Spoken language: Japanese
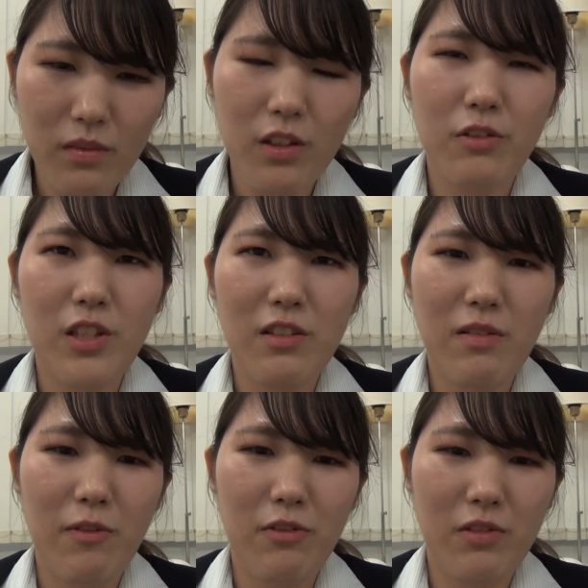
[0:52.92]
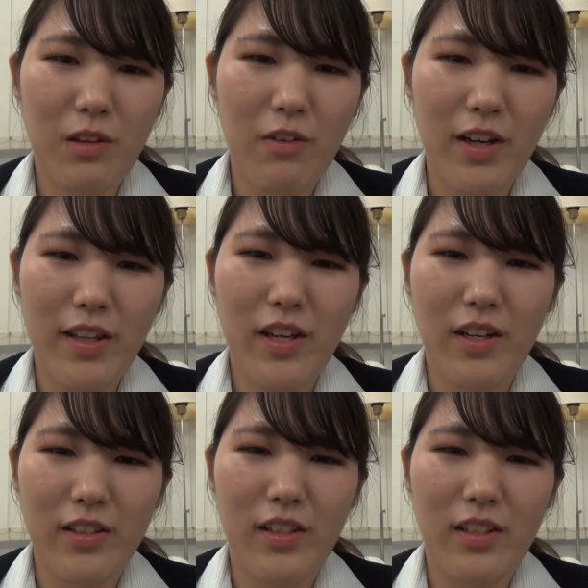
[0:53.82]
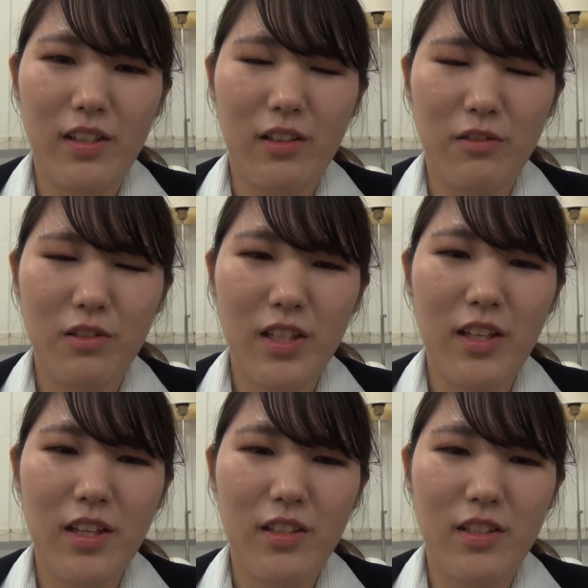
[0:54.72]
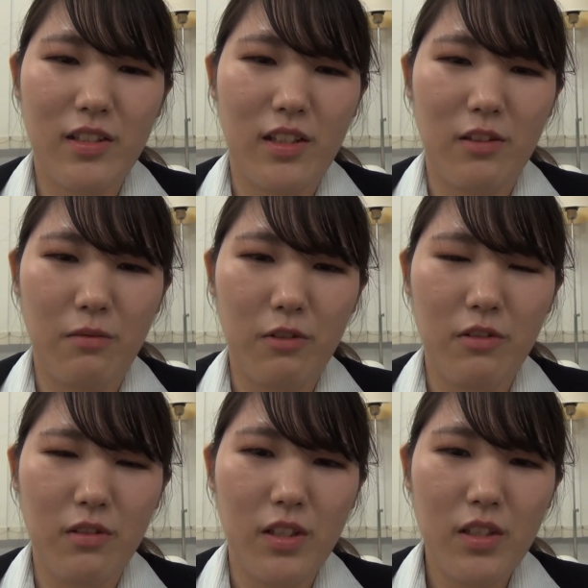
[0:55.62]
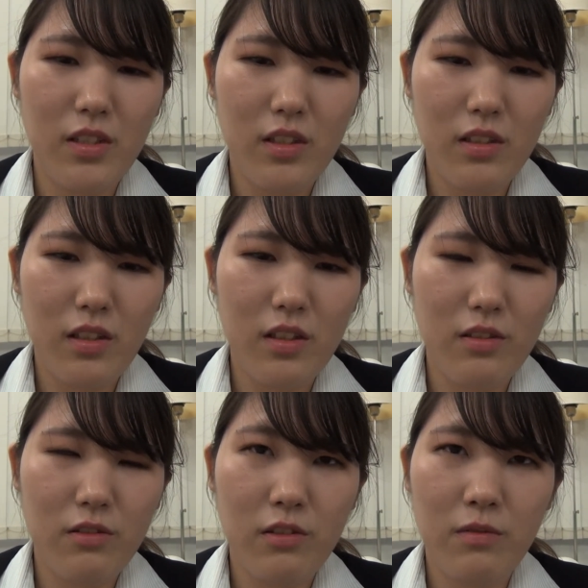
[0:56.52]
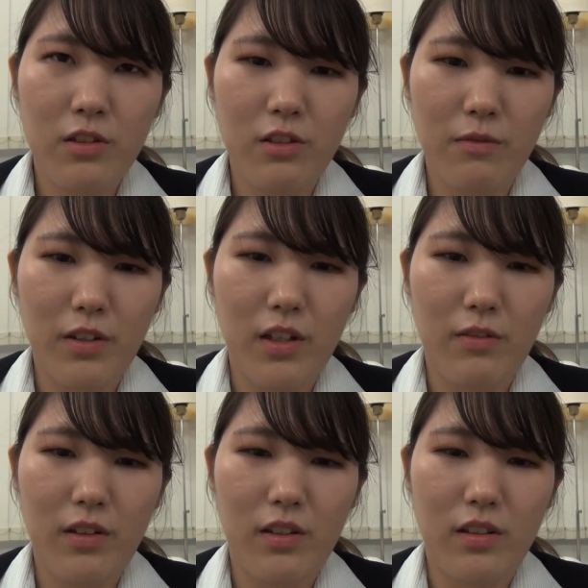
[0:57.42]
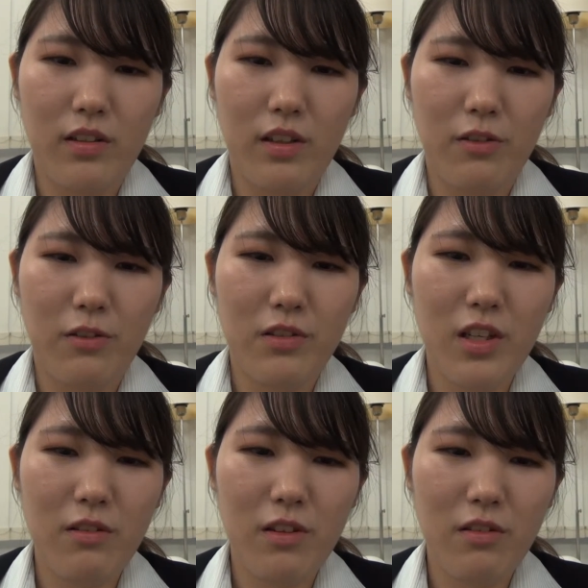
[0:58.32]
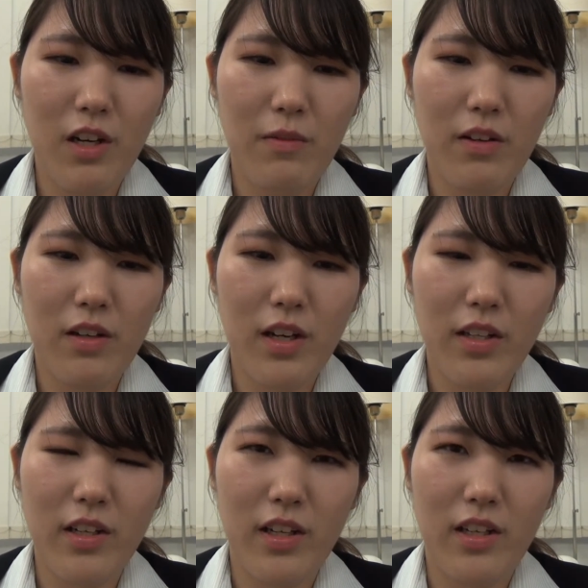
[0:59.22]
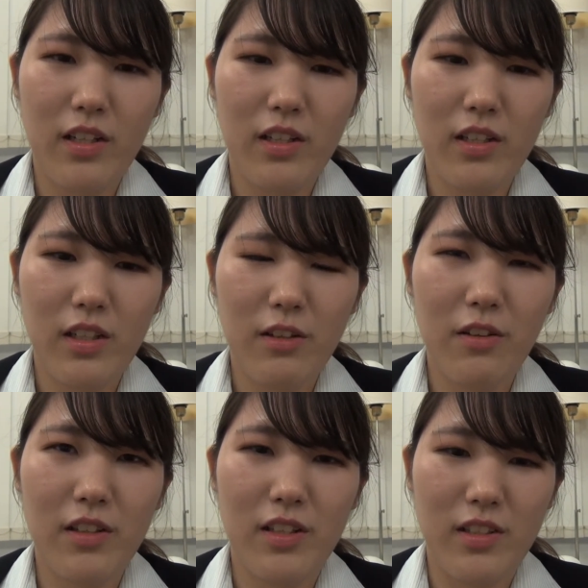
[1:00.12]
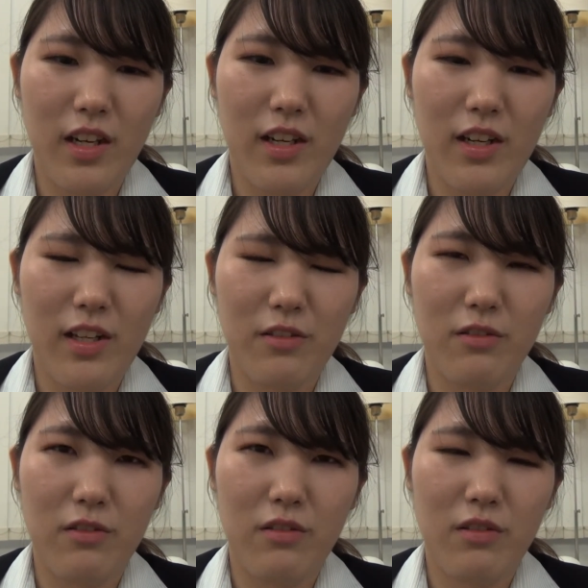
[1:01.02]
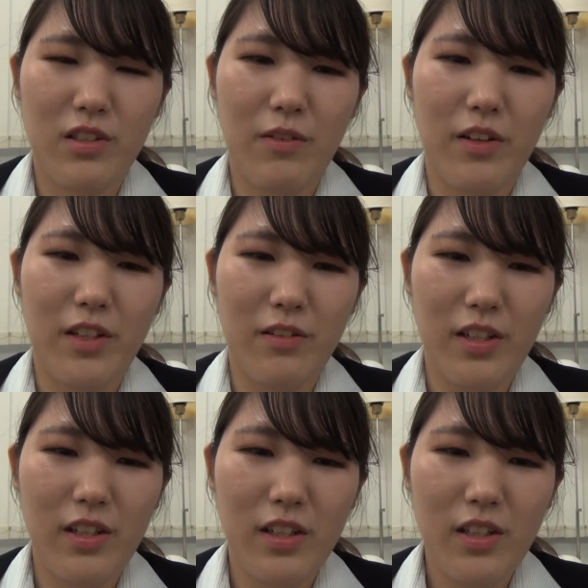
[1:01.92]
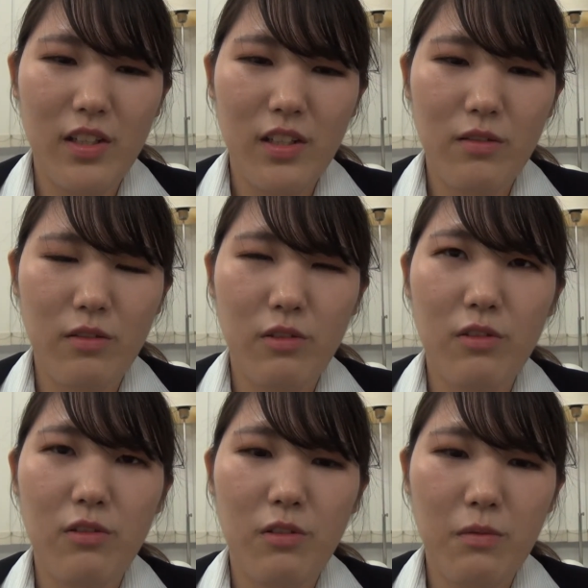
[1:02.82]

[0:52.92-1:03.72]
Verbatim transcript: 寄せ植えもとっても華やかであの素敵なんですけれども、多肉植物の場合はあの寄せ植えの幅がかなり広いんですね、あの草花より。というの